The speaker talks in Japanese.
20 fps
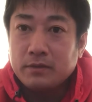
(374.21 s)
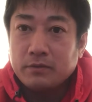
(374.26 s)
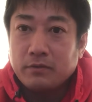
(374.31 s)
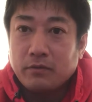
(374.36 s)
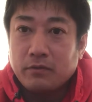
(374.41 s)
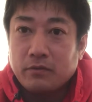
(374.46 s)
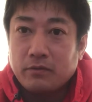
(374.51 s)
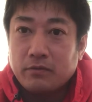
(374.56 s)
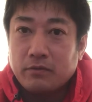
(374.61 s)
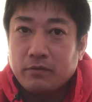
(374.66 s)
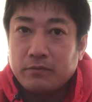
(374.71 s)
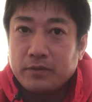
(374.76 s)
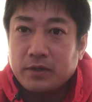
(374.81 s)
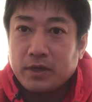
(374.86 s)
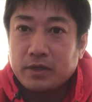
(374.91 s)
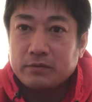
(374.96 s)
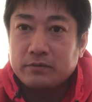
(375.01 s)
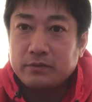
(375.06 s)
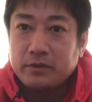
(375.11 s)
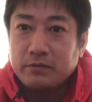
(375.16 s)
心を
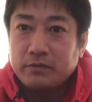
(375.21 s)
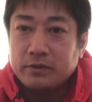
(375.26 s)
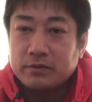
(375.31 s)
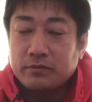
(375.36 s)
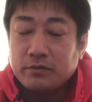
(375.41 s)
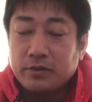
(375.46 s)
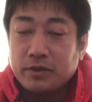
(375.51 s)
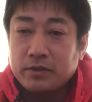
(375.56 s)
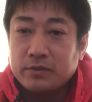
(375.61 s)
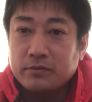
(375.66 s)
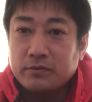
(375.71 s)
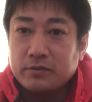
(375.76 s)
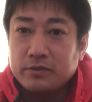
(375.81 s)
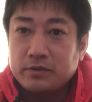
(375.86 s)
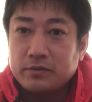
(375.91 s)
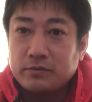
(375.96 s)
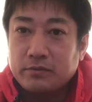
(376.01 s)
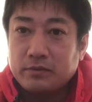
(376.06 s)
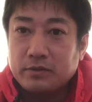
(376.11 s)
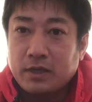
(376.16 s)
磨くにはトイレ掃
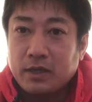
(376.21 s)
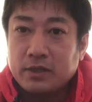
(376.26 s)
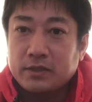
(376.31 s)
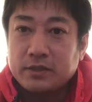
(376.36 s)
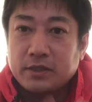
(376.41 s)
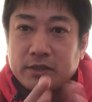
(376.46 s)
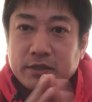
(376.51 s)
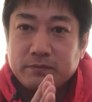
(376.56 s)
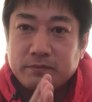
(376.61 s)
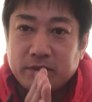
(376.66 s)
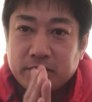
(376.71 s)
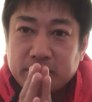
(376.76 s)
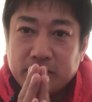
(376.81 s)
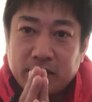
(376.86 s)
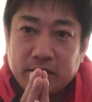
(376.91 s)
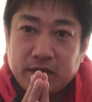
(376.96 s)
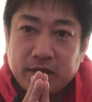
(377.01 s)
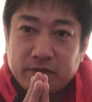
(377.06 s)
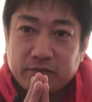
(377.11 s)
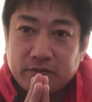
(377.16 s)
除と感謝します、
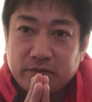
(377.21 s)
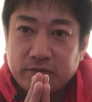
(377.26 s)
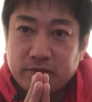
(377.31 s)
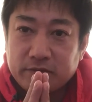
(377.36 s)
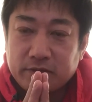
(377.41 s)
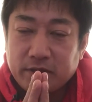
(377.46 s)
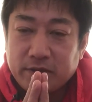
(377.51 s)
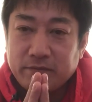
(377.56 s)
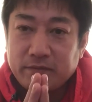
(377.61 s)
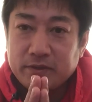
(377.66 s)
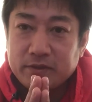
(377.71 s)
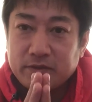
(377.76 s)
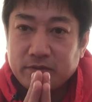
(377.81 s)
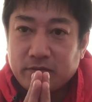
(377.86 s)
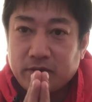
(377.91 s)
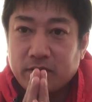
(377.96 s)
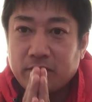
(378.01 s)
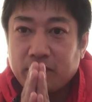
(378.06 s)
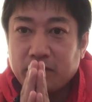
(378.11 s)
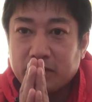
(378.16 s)
ありがとうございますと
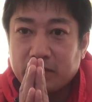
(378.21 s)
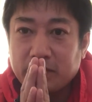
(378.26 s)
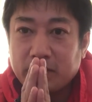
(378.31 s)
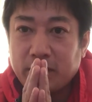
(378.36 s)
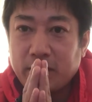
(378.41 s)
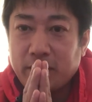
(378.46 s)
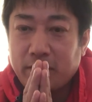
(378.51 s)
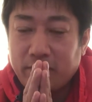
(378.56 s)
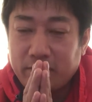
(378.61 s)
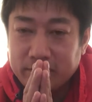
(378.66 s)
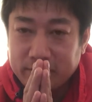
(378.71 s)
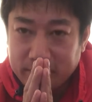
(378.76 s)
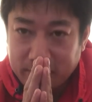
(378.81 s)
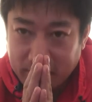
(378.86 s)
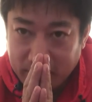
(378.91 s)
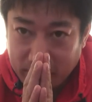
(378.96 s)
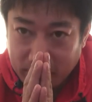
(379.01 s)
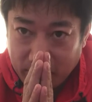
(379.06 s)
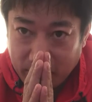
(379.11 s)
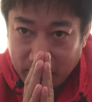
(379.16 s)
か、こうやって手を合わせ
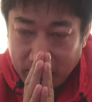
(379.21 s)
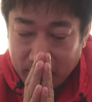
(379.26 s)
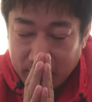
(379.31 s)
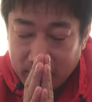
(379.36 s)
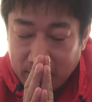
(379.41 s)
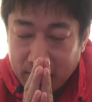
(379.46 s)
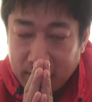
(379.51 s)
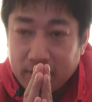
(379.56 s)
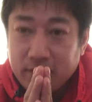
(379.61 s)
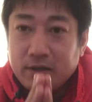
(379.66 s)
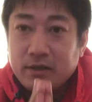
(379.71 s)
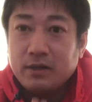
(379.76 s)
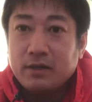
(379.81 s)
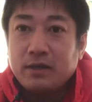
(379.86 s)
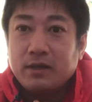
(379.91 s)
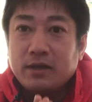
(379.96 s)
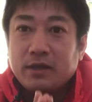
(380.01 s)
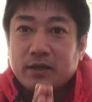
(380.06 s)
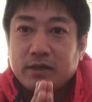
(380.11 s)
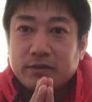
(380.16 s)
てとか、
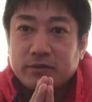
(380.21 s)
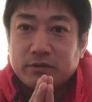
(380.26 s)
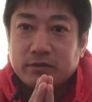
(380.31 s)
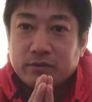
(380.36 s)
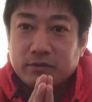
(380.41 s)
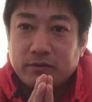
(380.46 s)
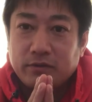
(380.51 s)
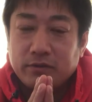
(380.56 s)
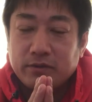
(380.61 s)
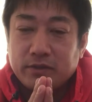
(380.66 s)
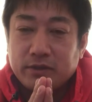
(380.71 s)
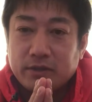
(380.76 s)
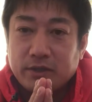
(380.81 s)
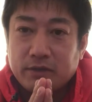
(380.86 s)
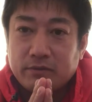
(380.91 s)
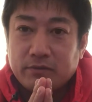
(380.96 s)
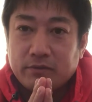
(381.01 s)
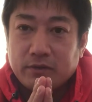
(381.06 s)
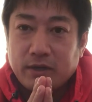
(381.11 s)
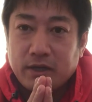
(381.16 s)
えー、ちょっとこういった
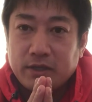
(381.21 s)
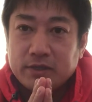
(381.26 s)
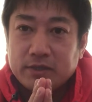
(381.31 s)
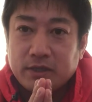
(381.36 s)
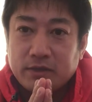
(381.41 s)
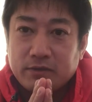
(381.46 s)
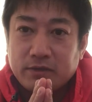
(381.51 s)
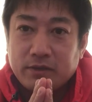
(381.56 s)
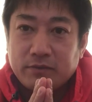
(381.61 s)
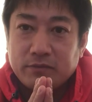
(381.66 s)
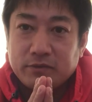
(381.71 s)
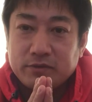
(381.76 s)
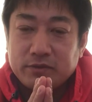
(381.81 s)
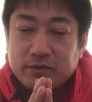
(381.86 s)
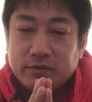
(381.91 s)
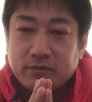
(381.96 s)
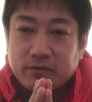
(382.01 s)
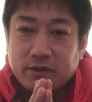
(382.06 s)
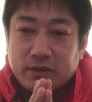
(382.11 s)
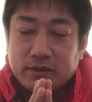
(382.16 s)
あの感謝の気持
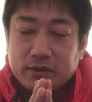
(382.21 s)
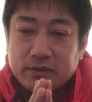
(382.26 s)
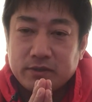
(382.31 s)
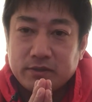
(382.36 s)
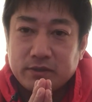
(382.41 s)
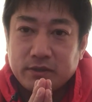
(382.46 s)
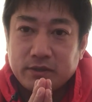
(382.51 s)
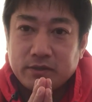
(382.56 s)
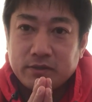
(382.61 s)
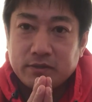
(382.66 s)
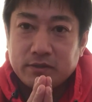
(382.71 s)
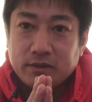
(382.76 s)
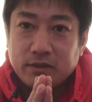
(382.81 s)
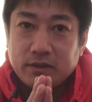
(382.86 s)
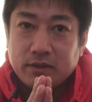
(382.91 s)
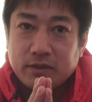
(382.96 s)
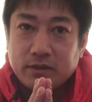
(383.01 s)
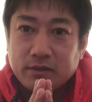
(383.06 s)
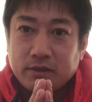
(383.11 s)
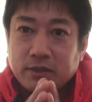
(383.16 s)
ちとかですね、
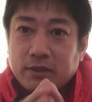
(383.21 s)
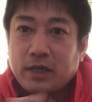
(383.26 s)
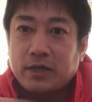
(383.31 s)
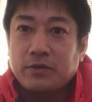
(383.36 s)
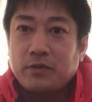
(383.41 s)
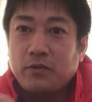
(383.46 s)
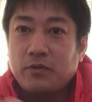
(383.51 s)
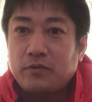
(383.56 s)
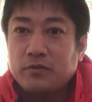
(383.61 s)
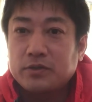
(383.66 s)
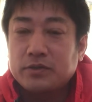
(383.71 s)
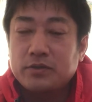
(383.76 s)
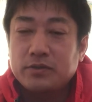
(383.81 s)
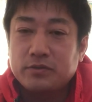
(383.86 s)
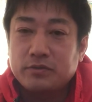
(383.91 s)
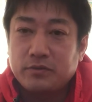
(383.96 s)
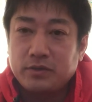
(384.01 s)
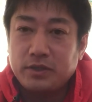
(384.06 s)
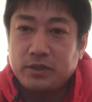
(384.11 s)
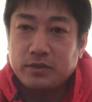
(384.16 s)
えー、で写経をする
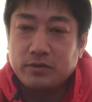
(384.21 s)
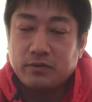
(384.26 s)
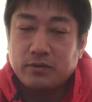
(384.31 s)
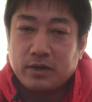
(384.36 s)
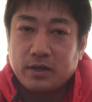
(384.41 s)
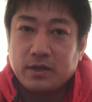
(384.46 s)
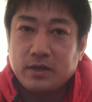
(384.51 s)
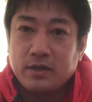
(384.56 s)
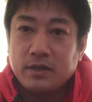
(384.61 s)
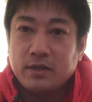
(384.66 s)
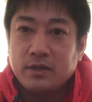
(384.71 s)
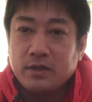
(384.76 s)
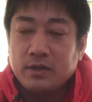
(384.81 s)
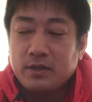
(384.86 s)
といいとか。